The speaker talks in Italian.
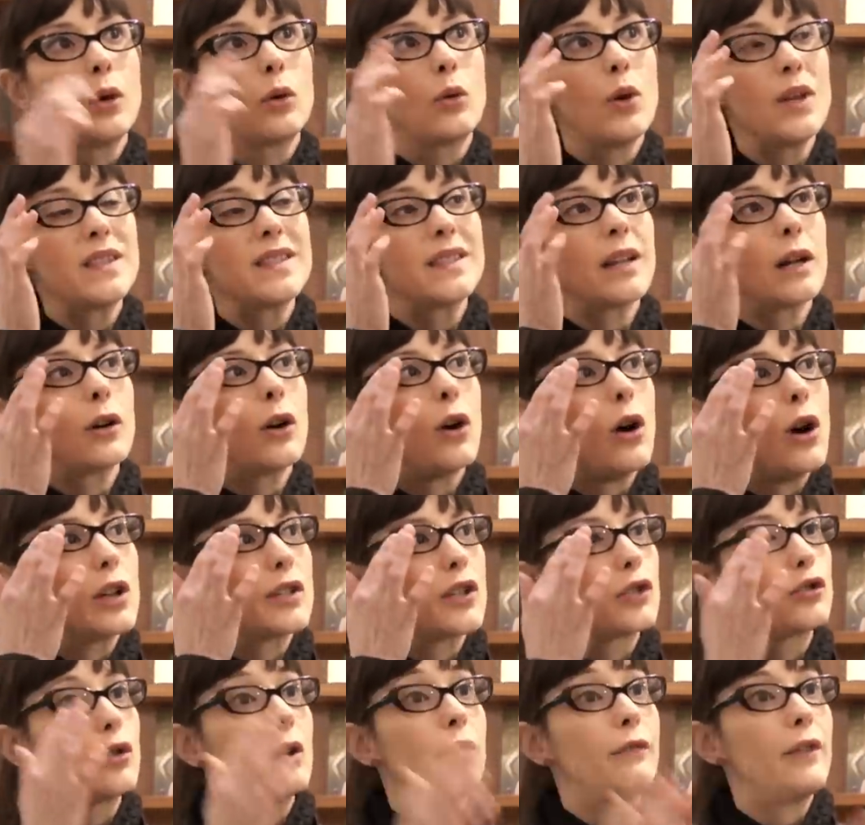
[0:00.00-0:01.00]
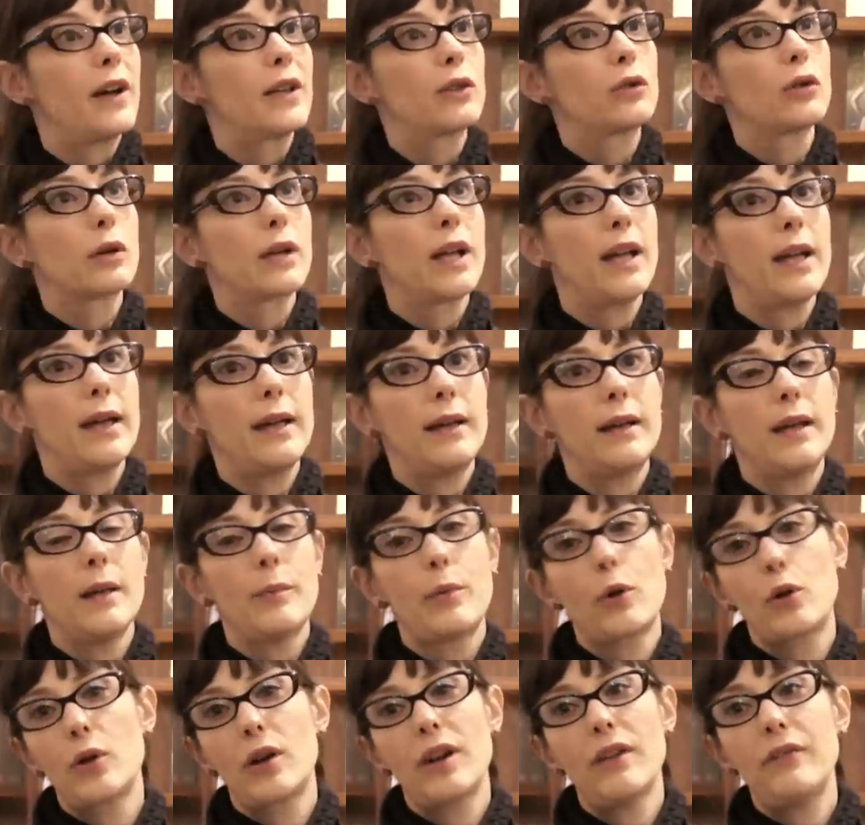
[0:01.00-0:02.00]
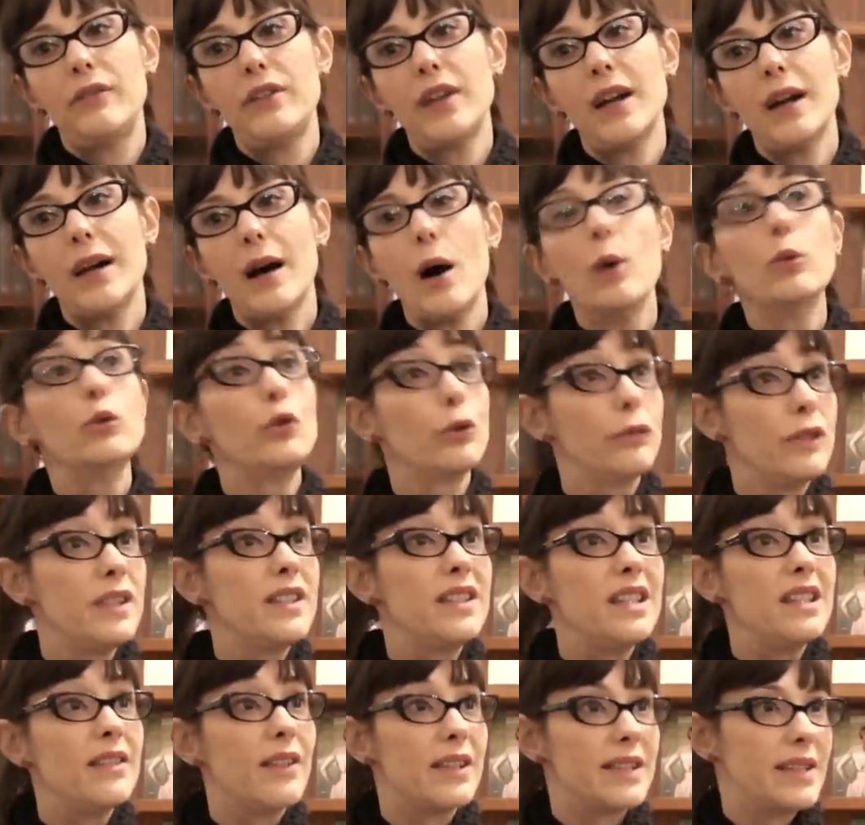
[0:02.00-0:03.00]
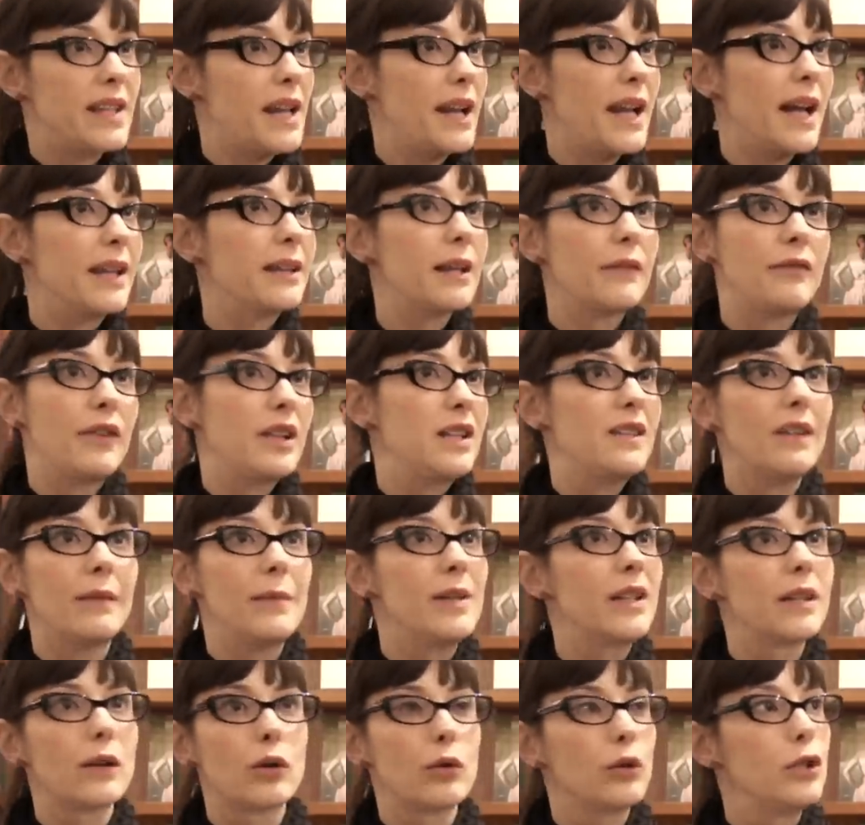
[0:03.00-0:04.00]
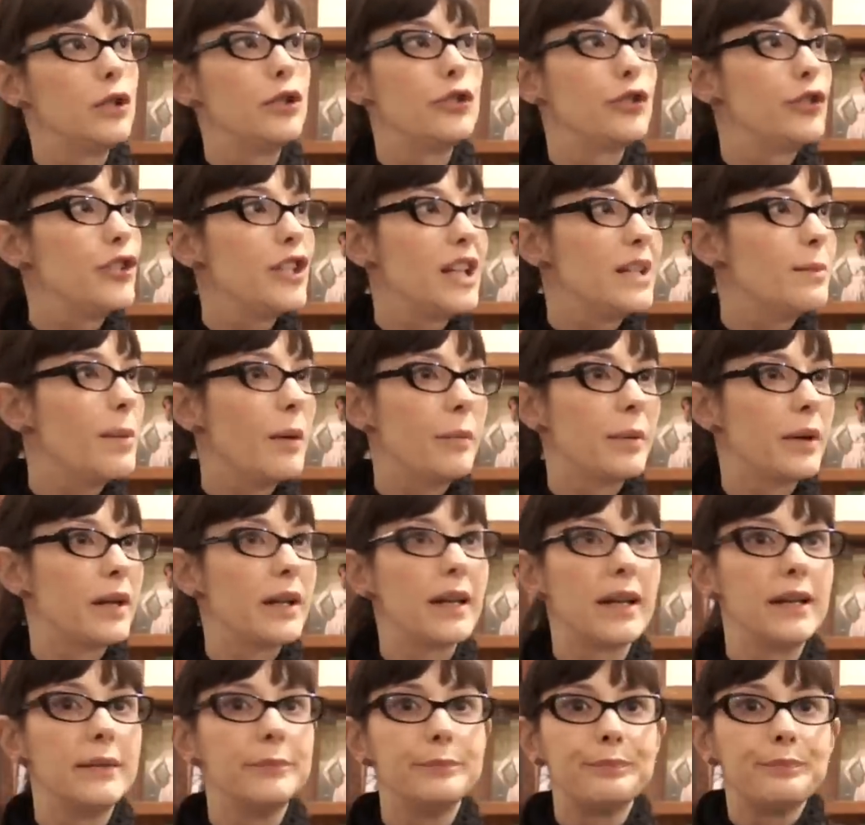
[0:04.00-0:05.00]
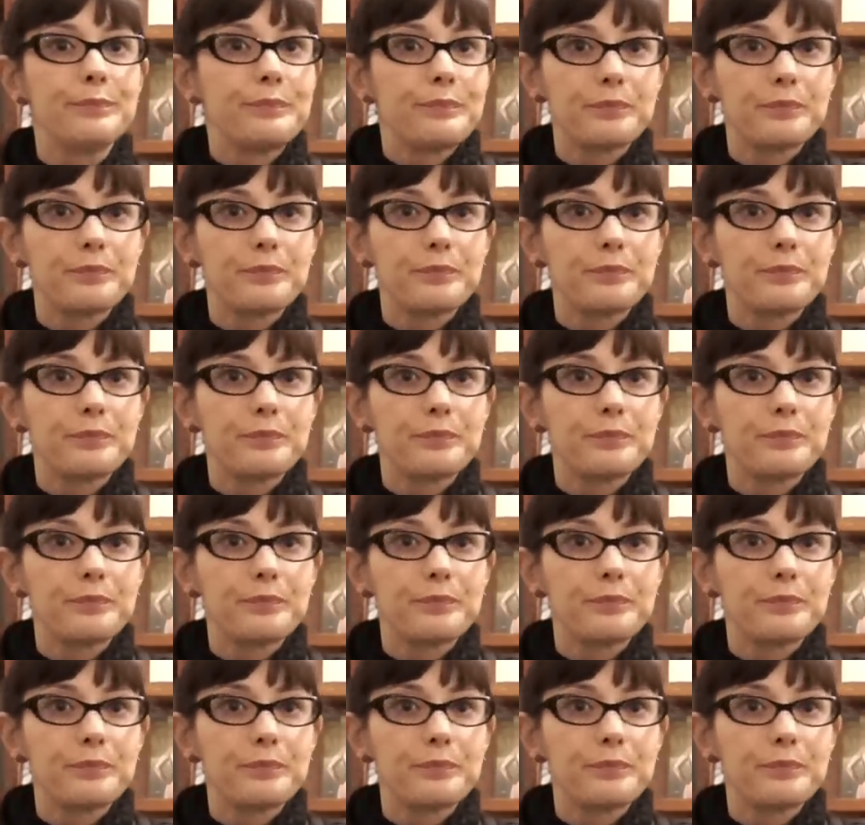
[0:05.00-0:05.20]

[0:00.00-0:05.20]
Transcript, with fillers: Questa cosa, cioè il fatto che la pornografia audiovisiva sia nata effettivamente con il cinema, perché